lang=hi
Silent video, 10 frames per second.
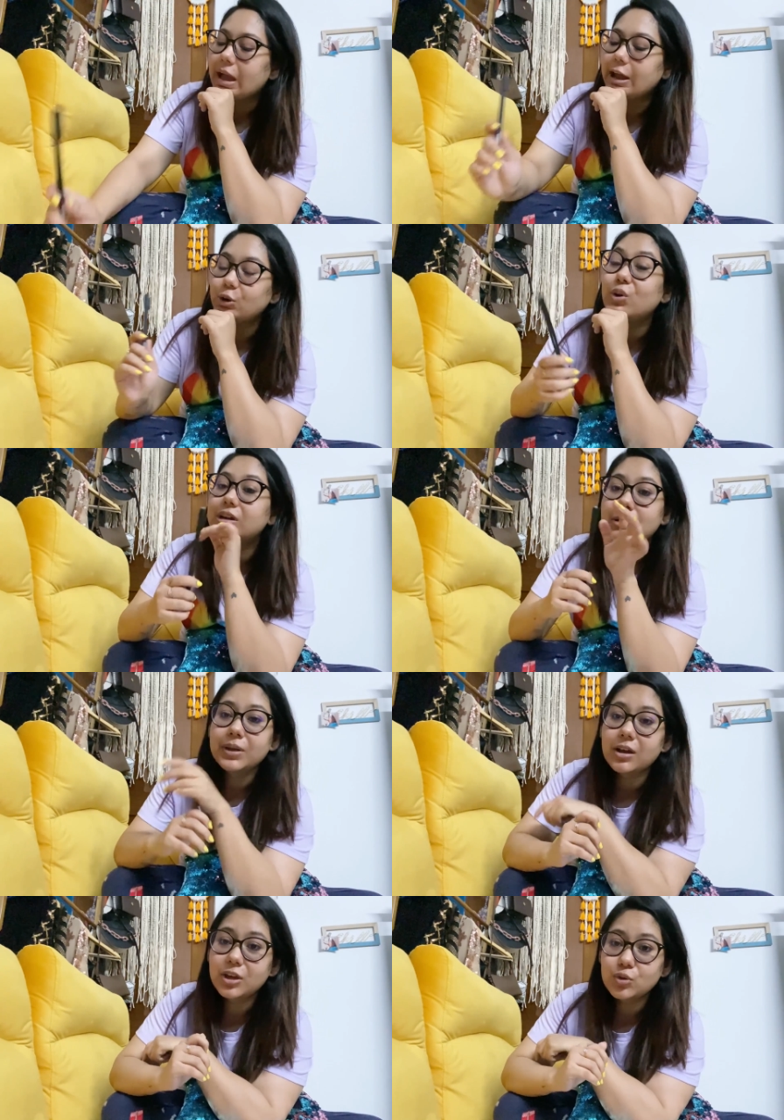I know it will
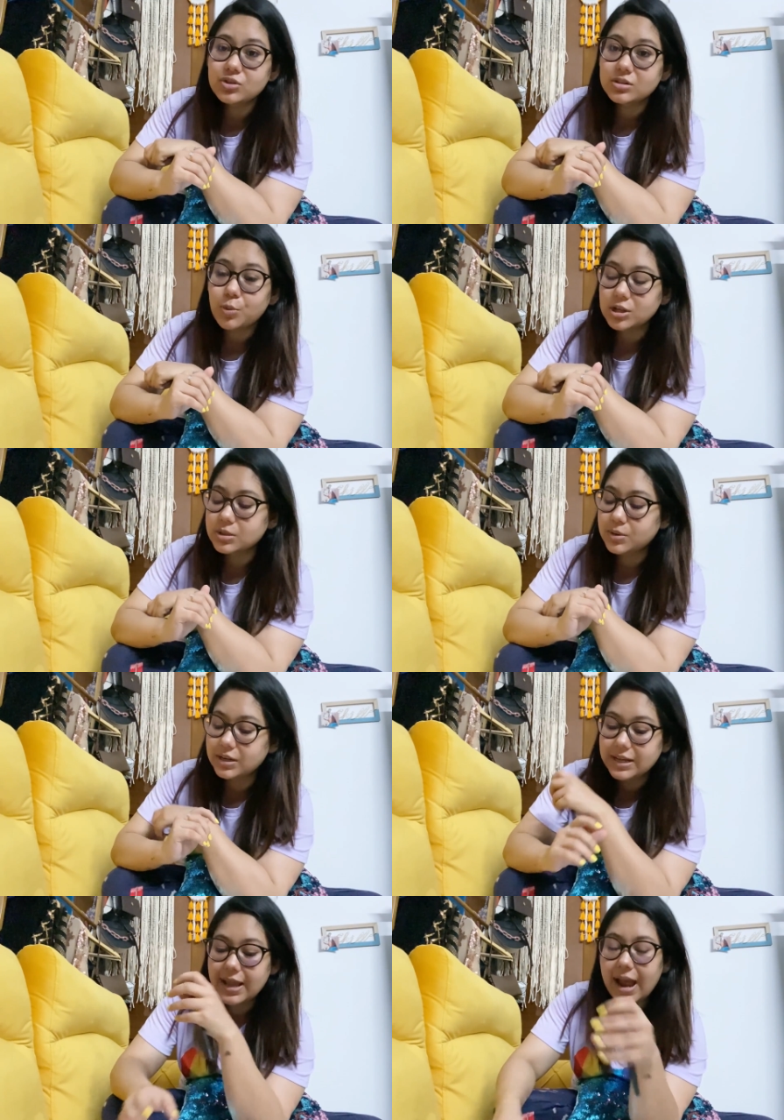be a huge
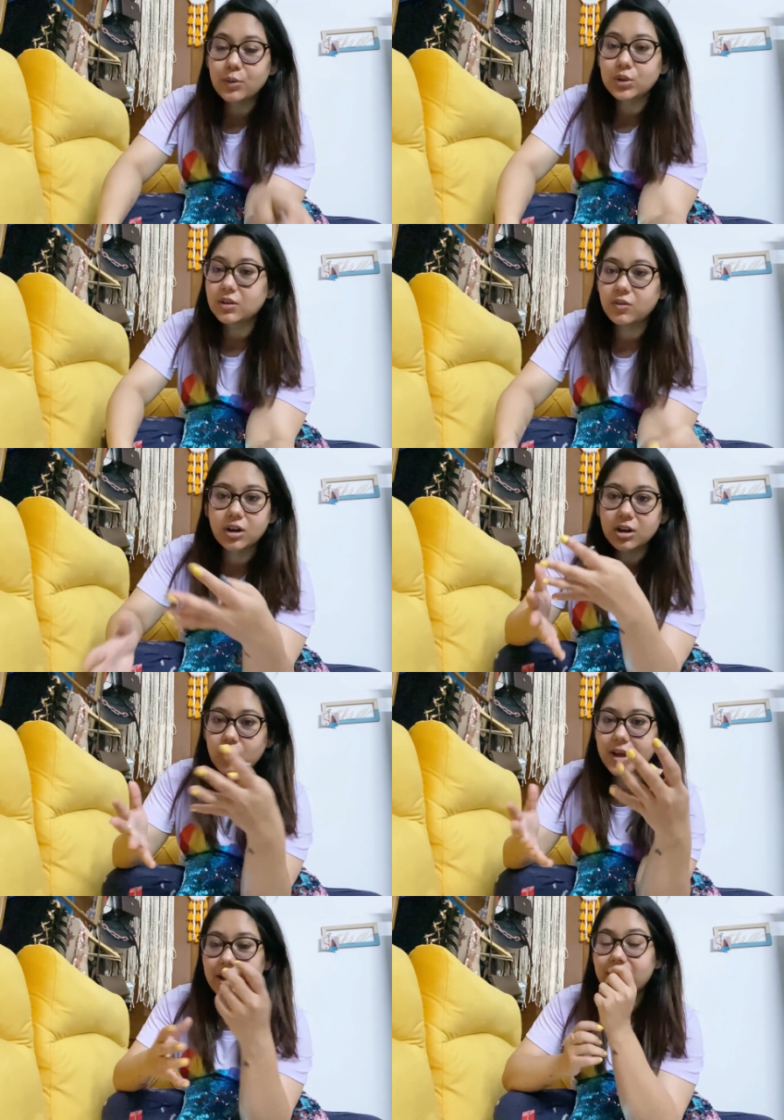responsibility and with the
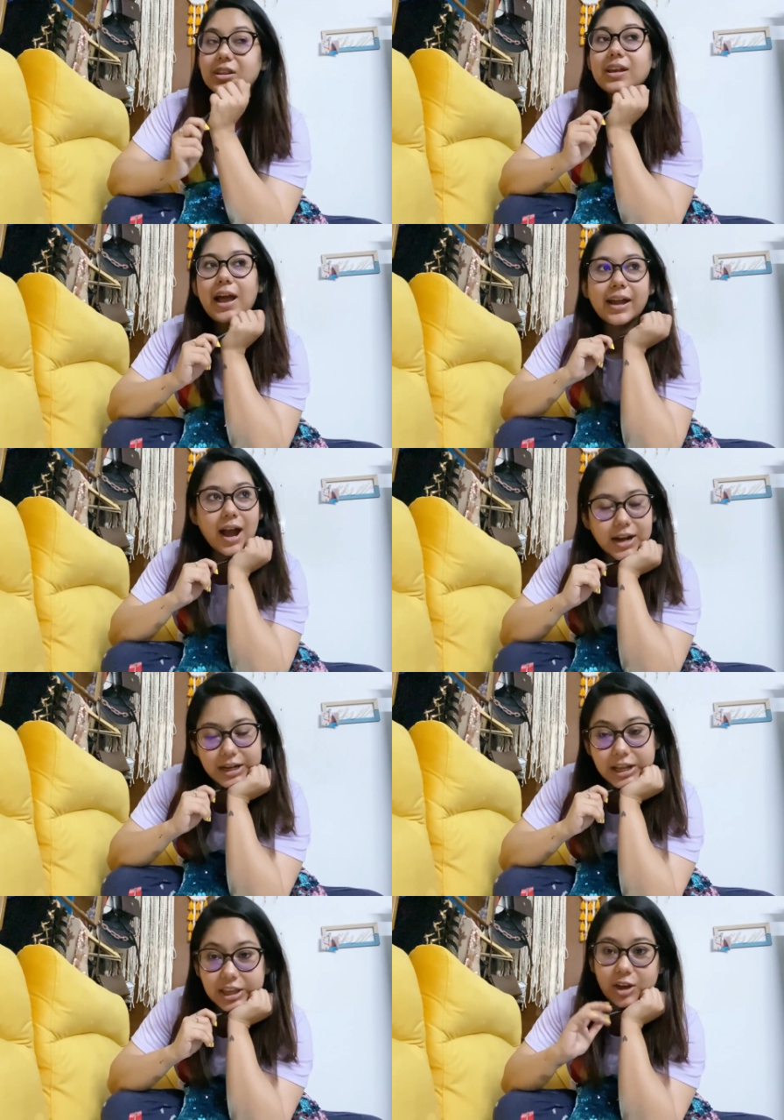workload and everything, I
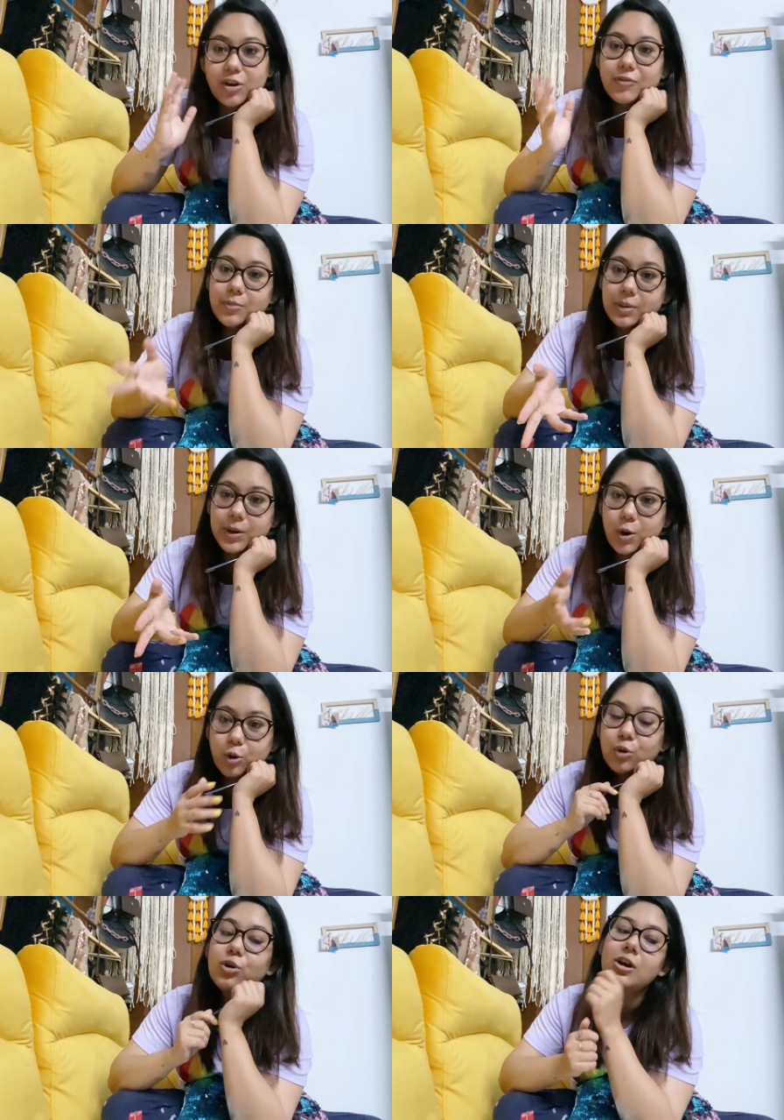can't take care of a baby
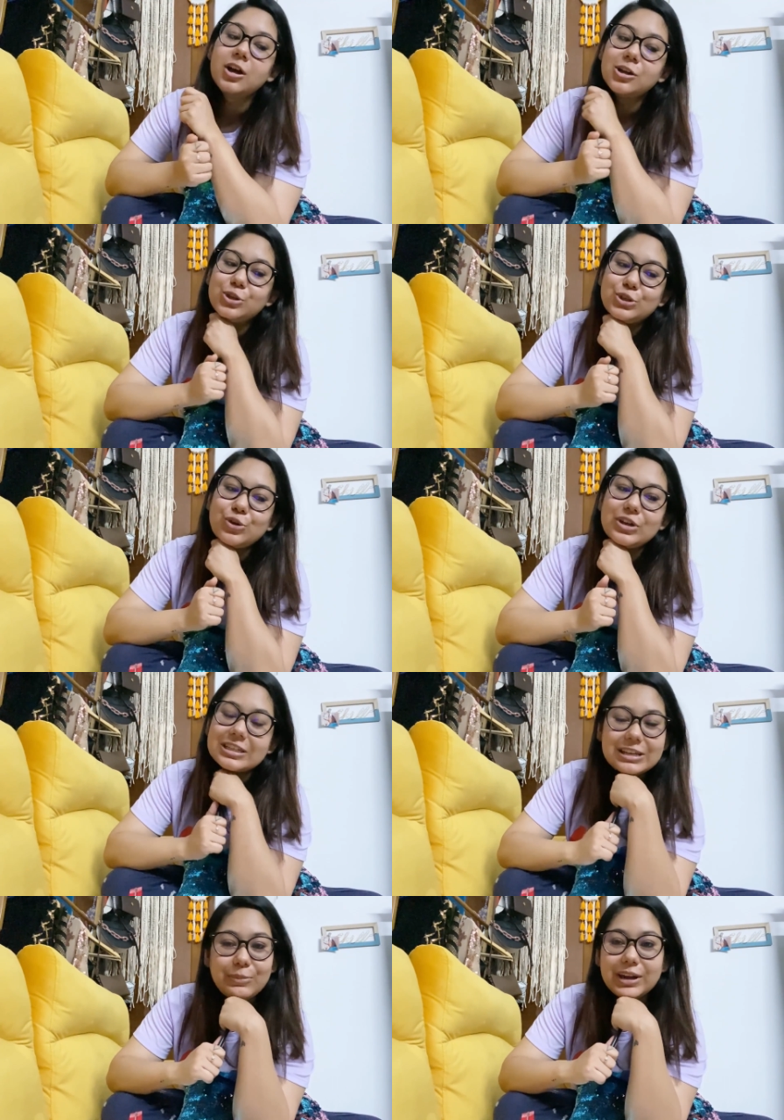doggo. So
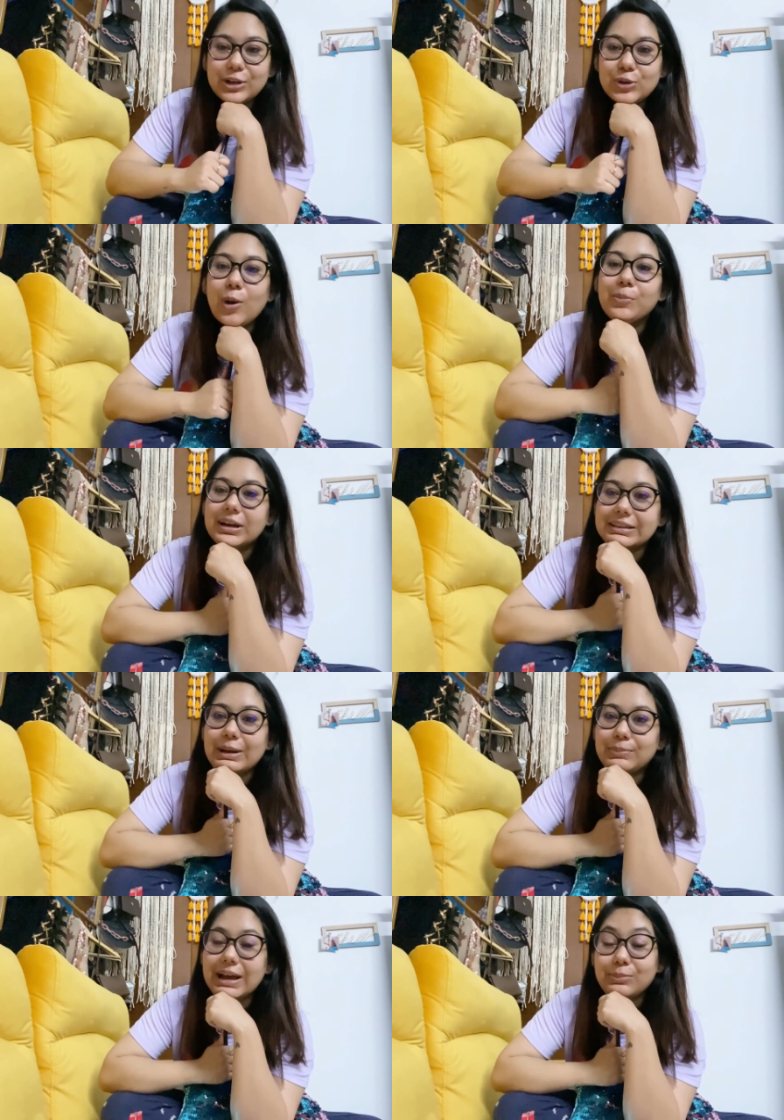इसलिए मैंने drop कर
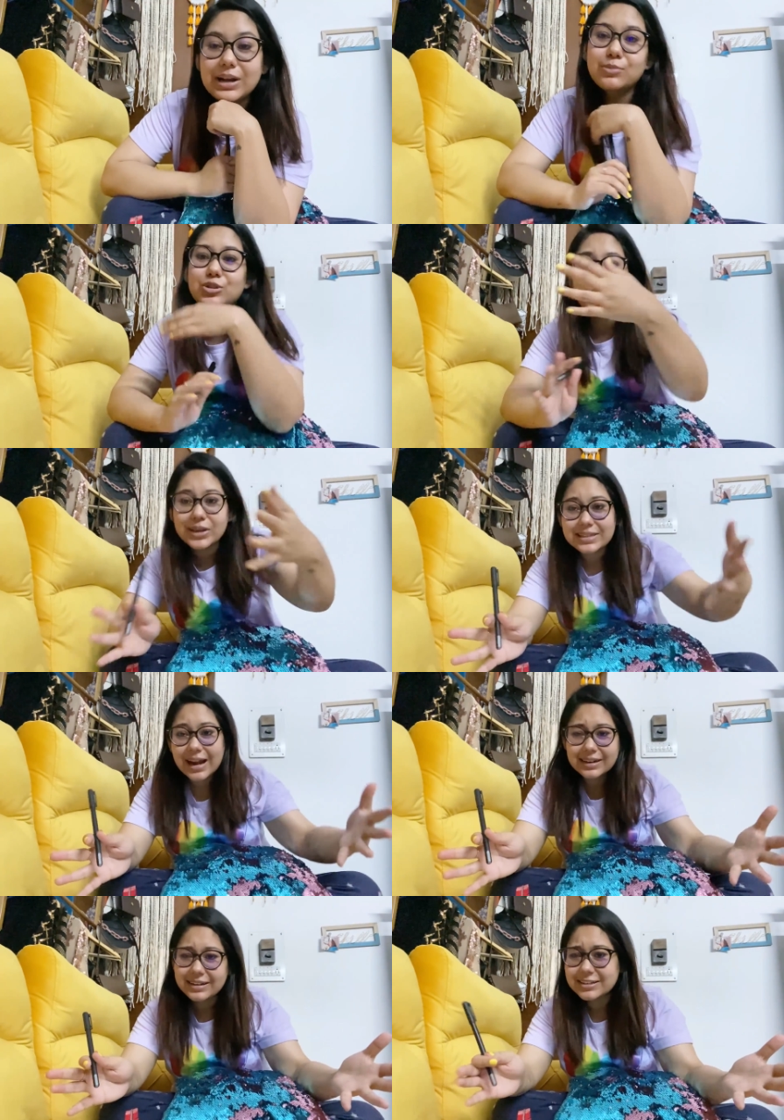दिया plan. But I'm so
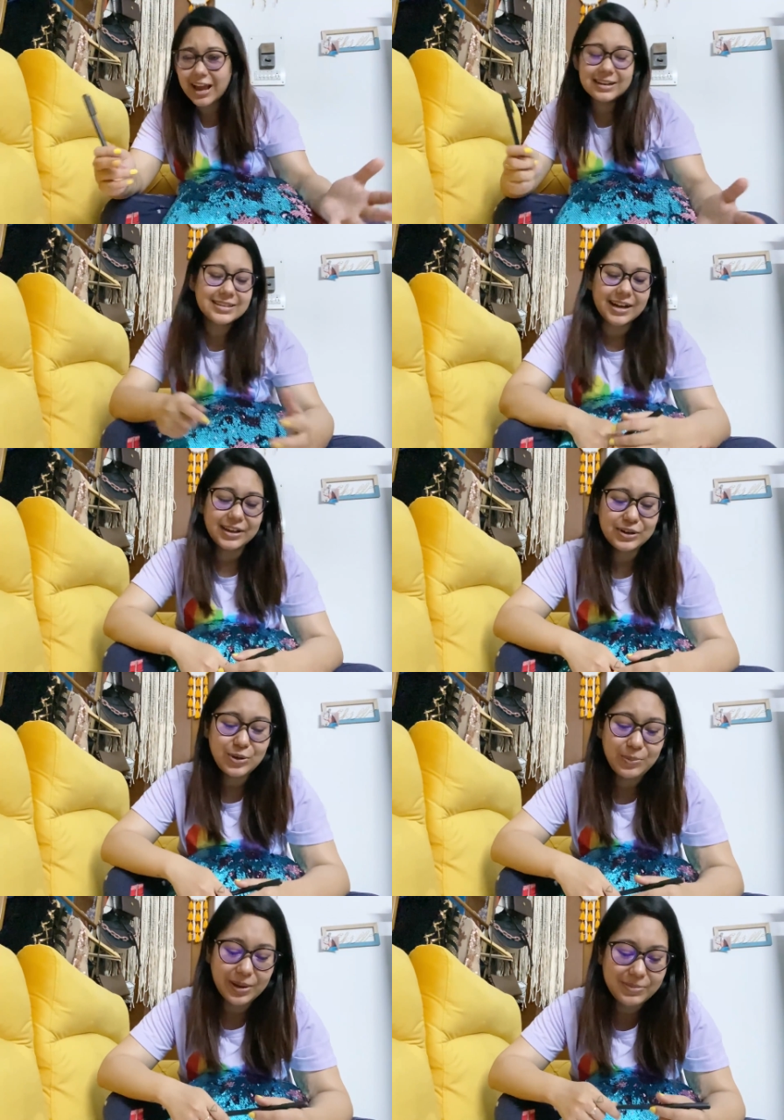excited. Ishan is getting a
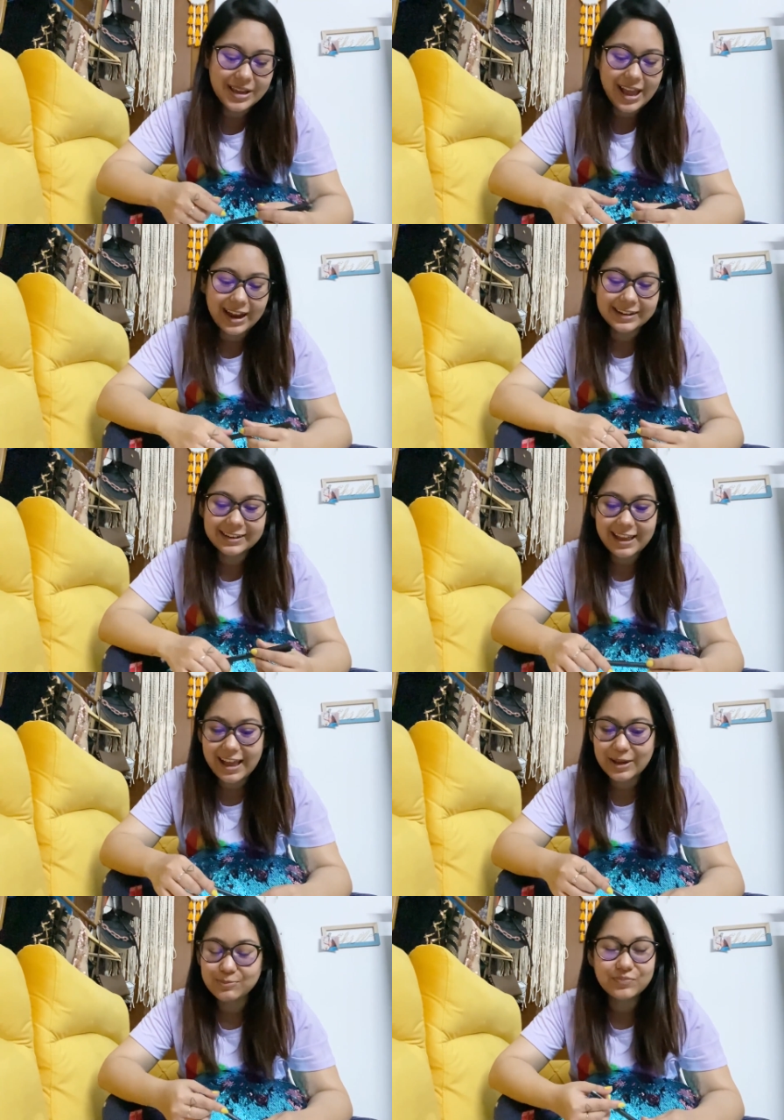new baby and
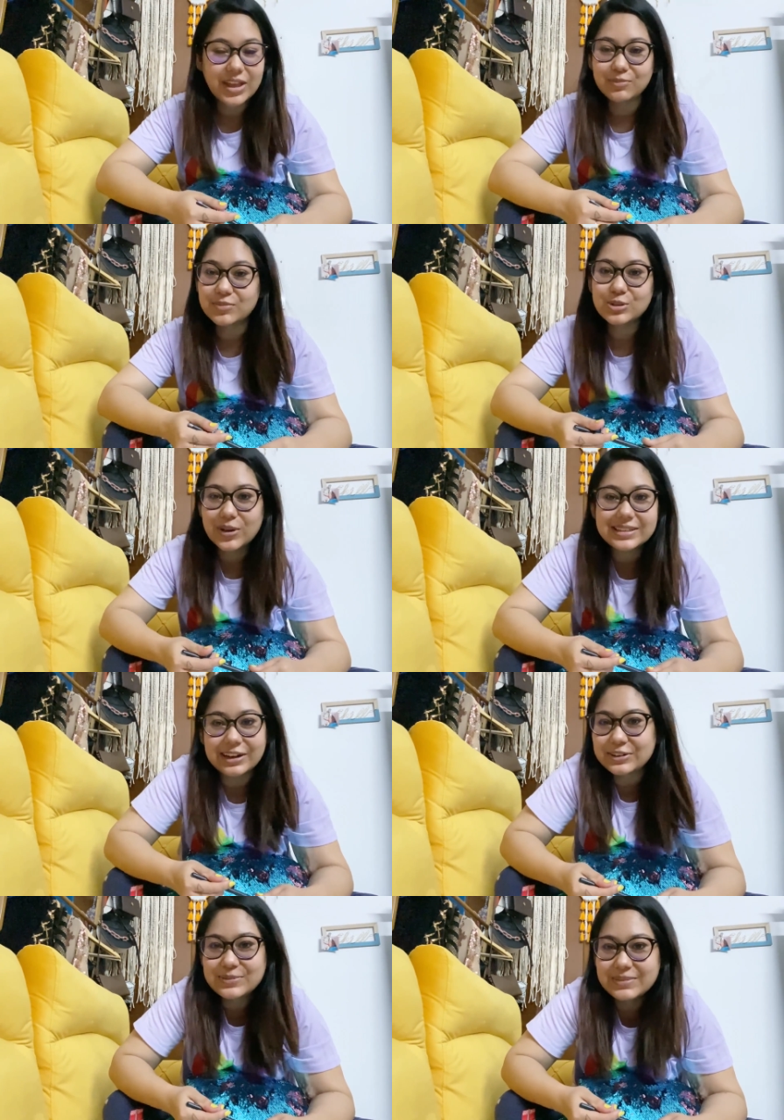yeah, I'm I'm so
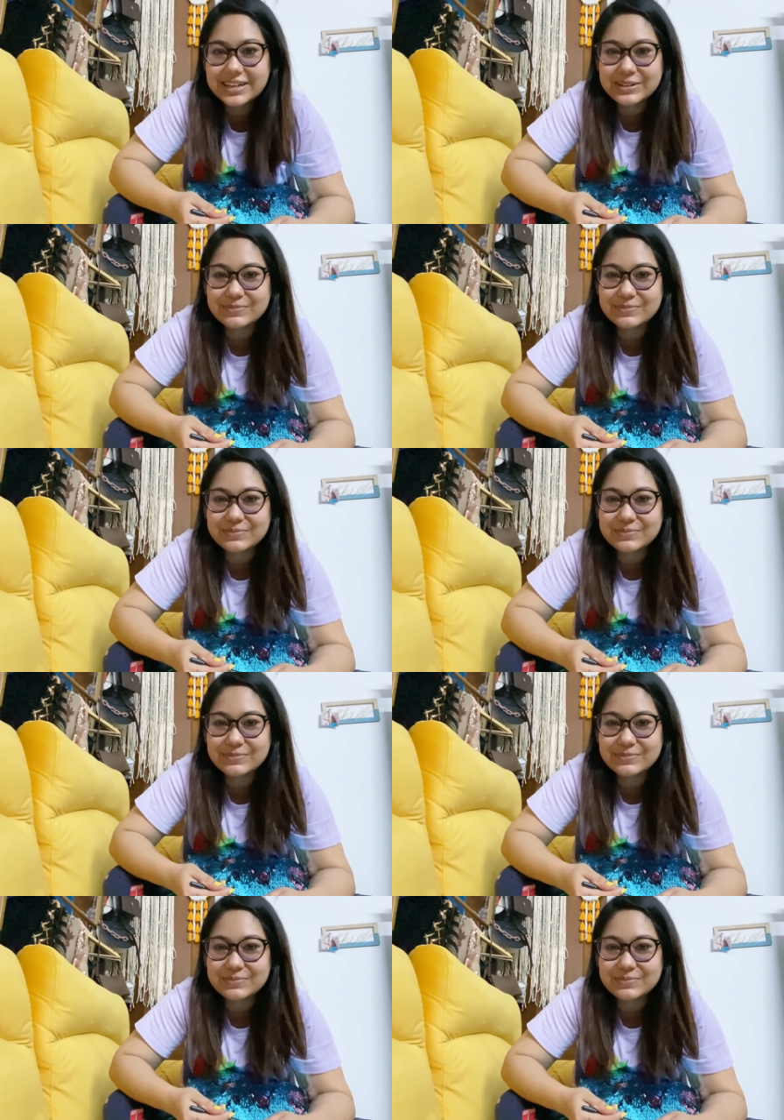excited to meet